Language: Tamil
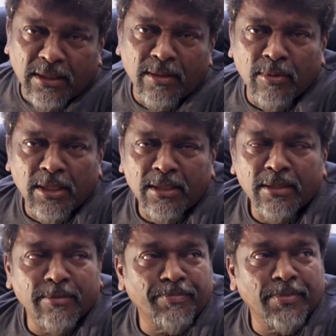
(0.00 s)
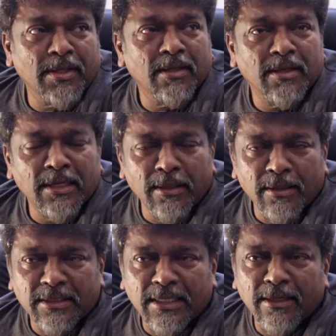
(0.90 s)
இங்கே தட்டினோம்னா
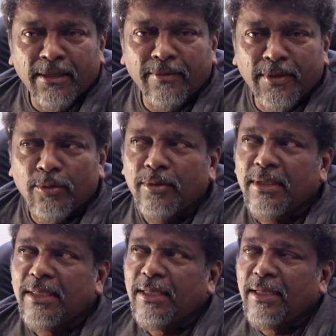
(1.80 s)
எல்லா சேனல்லையும் வந்துடும்